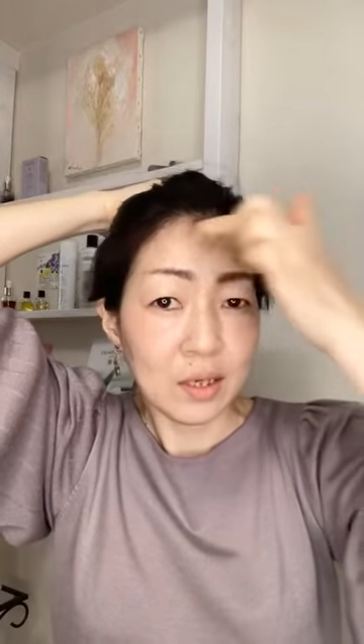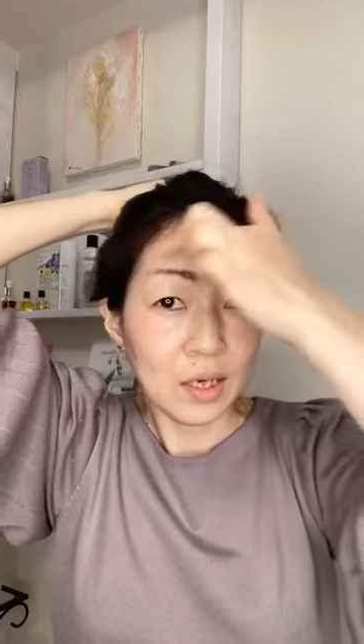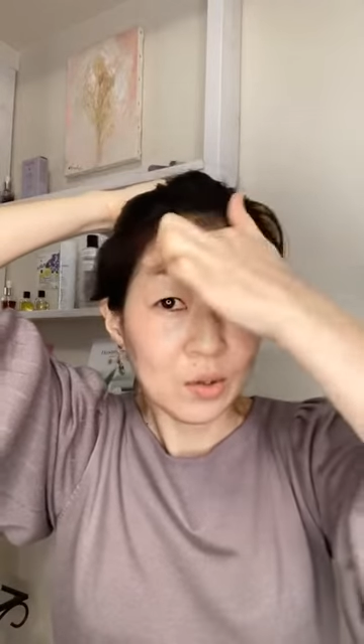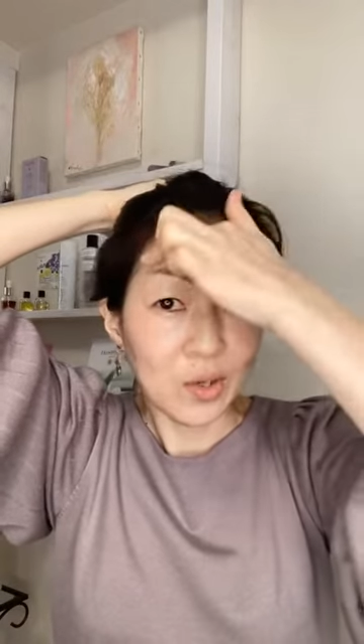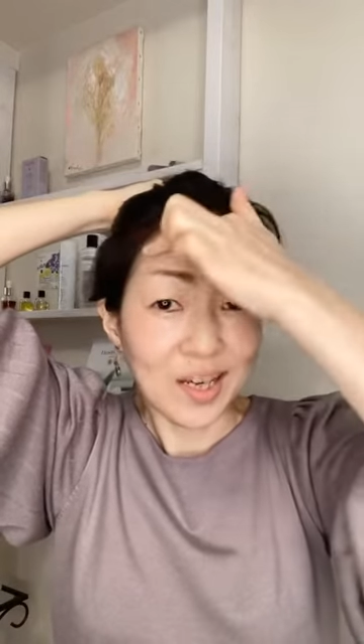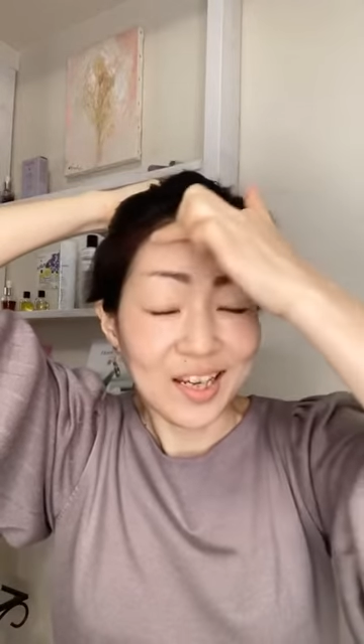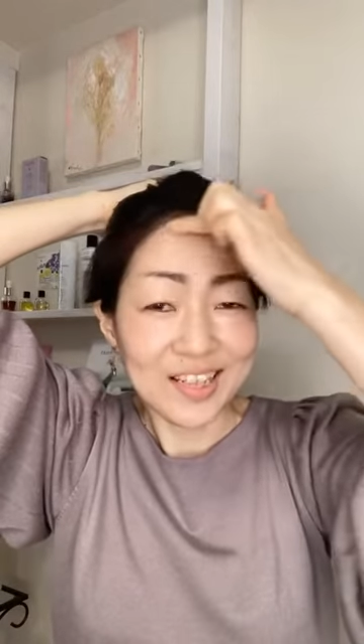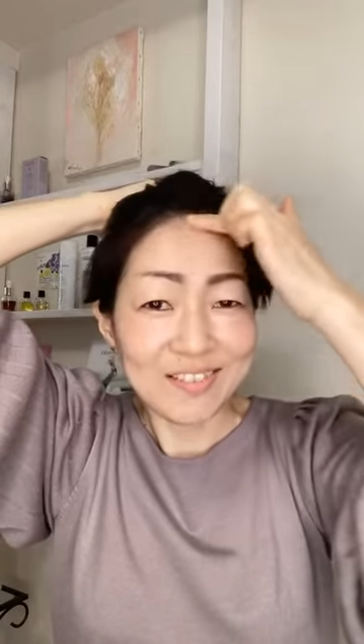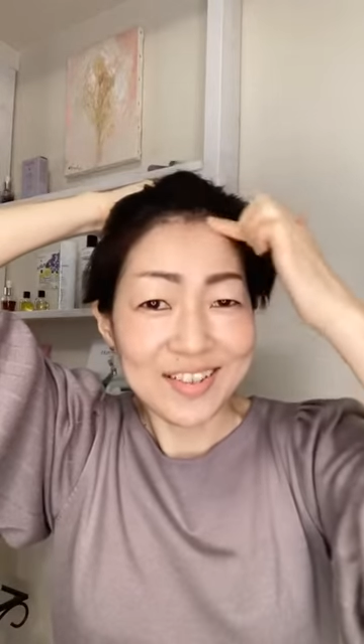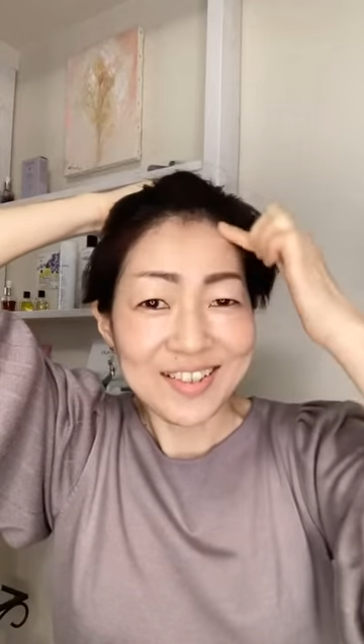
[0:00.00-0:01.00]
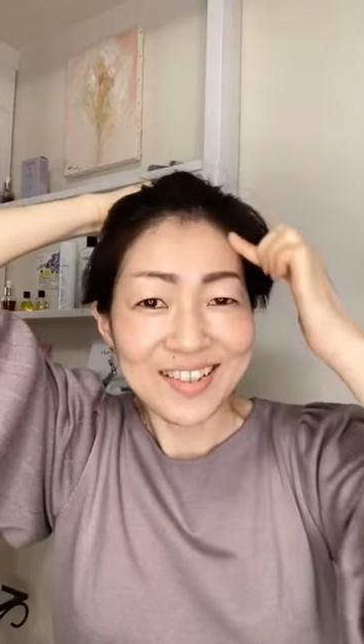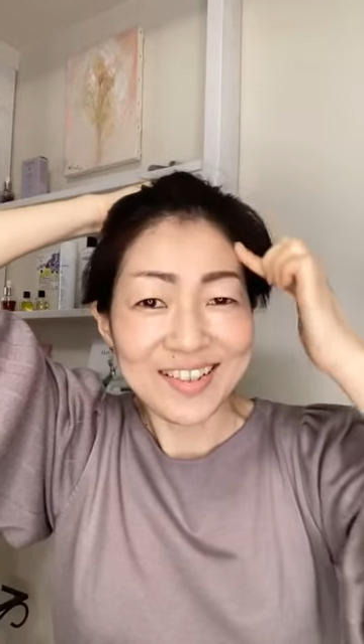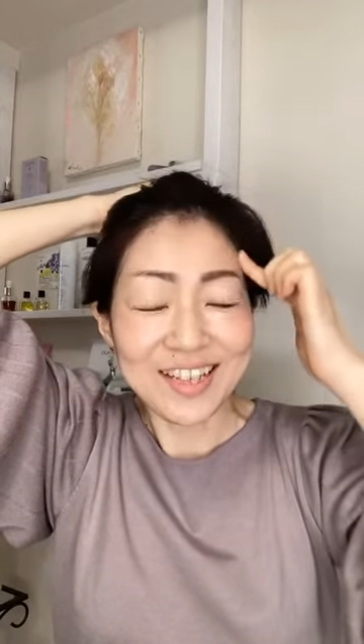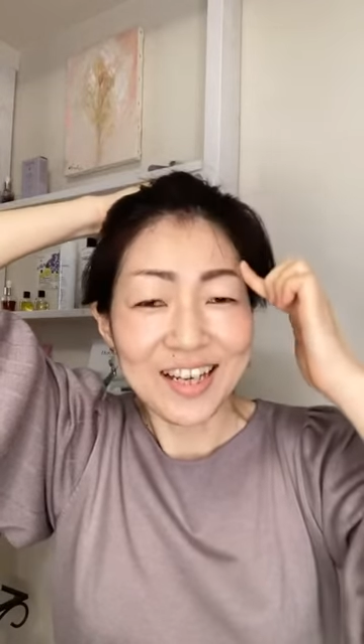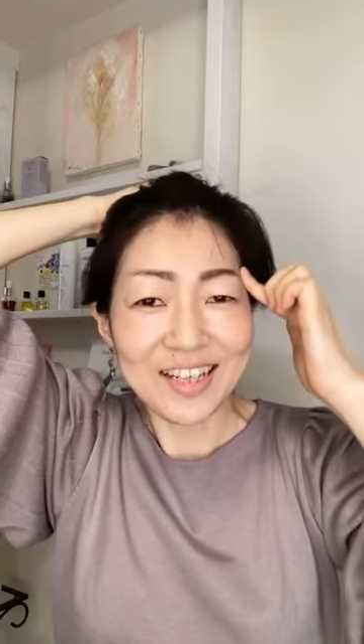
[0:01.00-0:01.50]
あと生え際
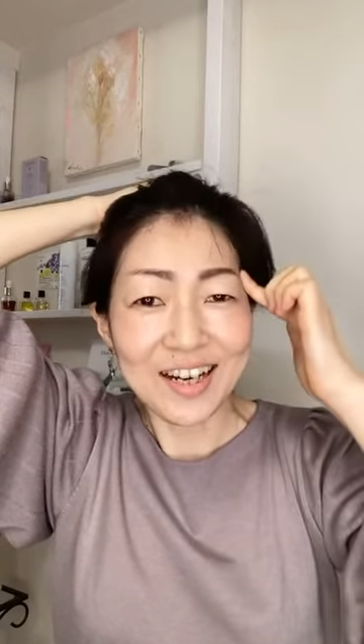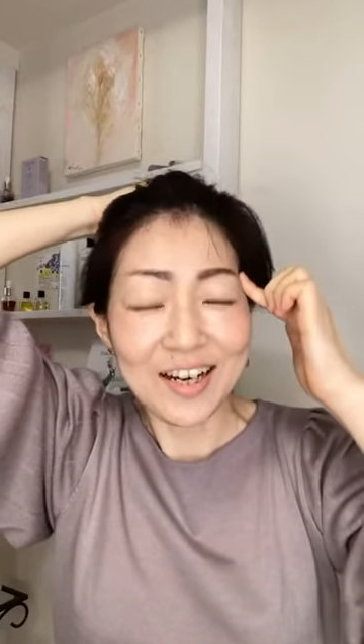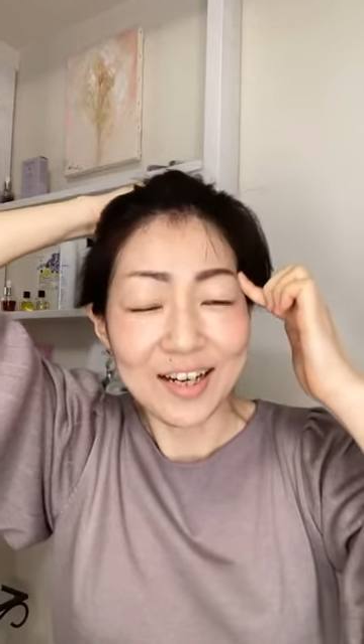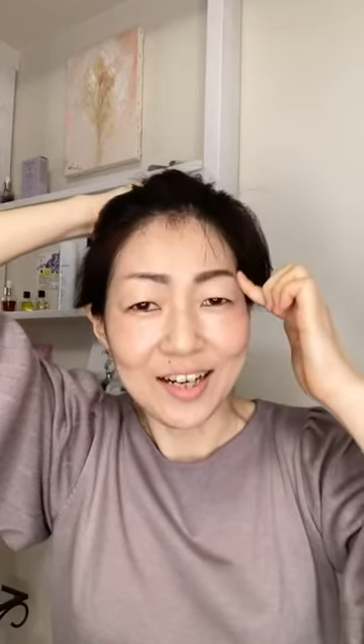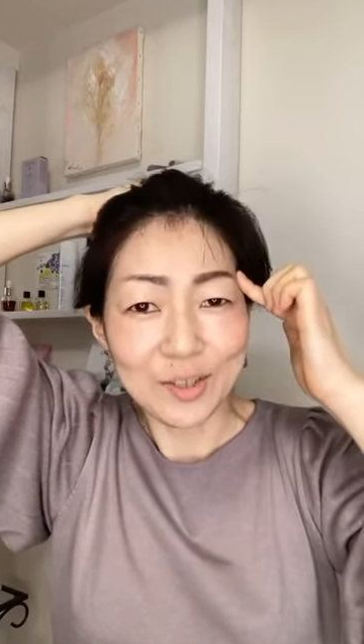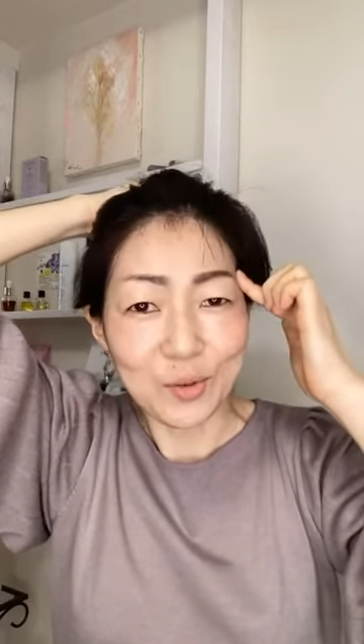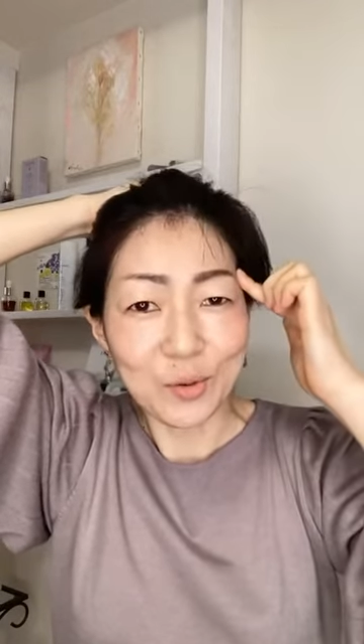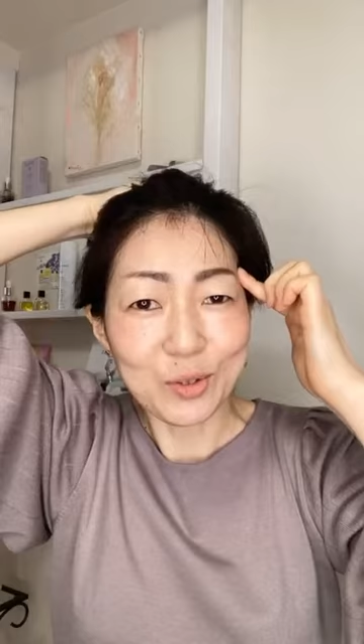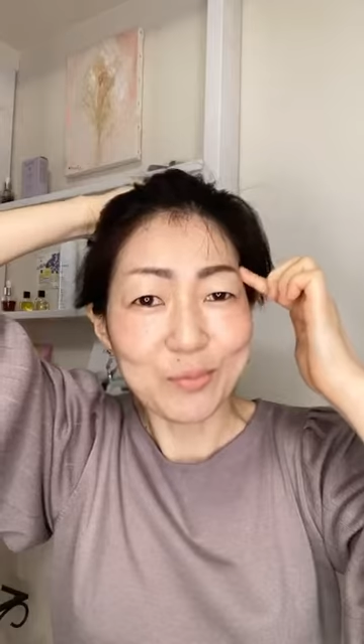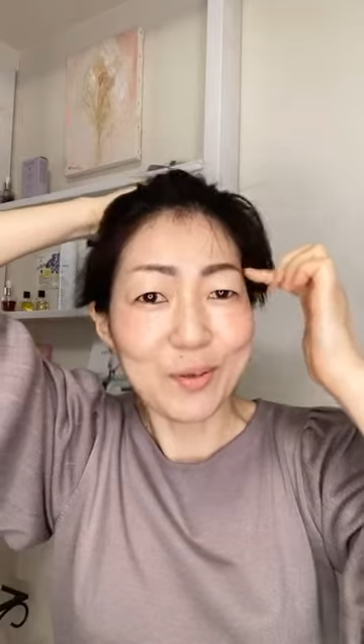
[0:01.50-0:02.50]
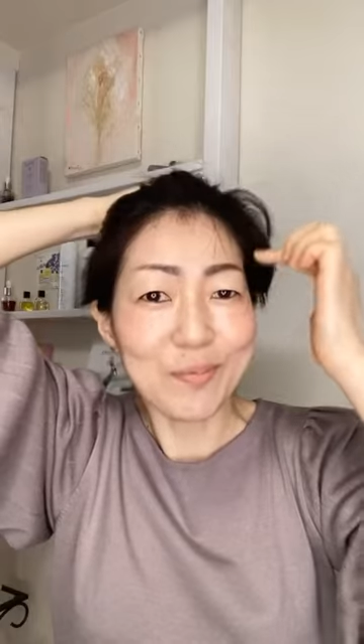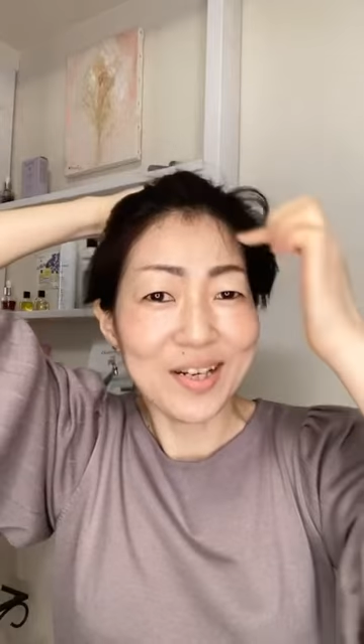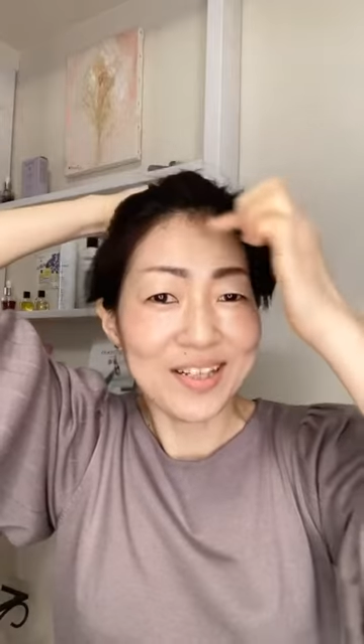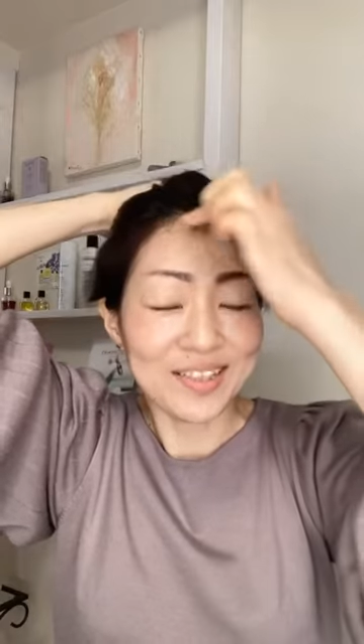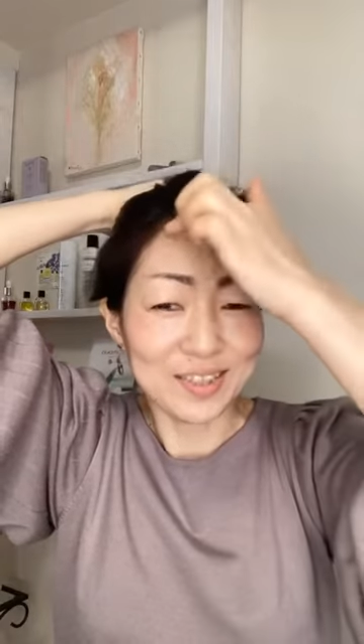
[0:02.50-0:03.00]
全体があの
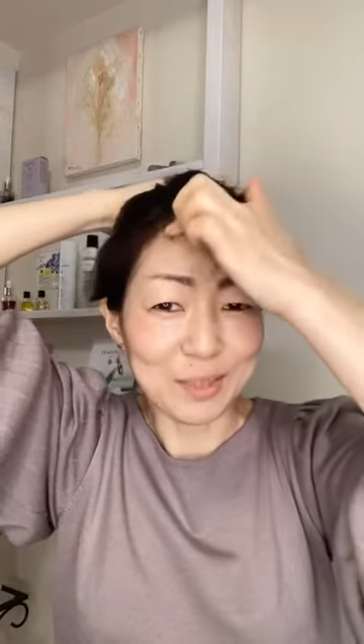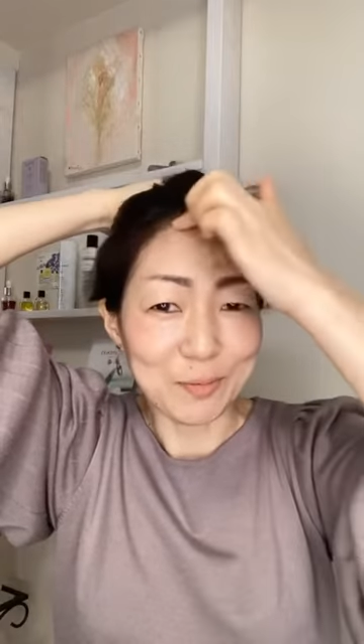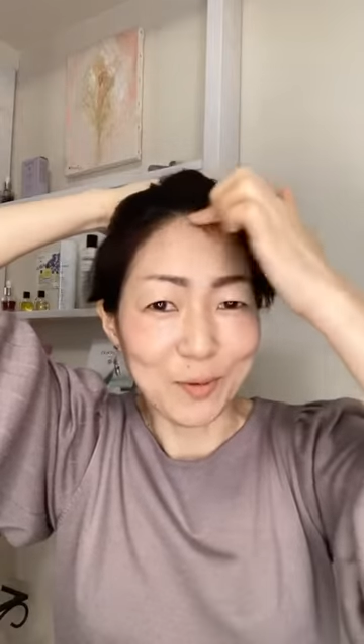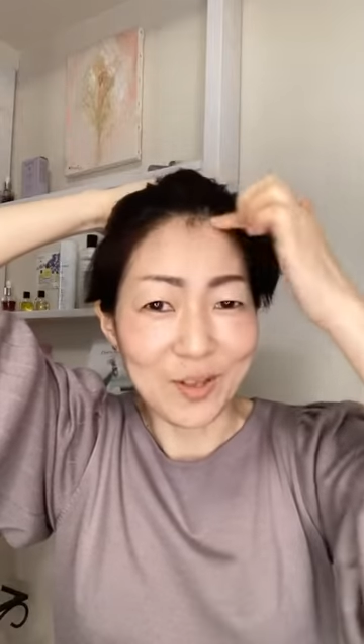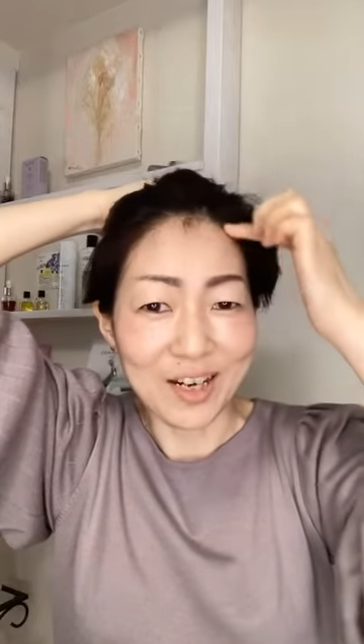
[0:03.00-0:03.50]
ホルモンバランスにも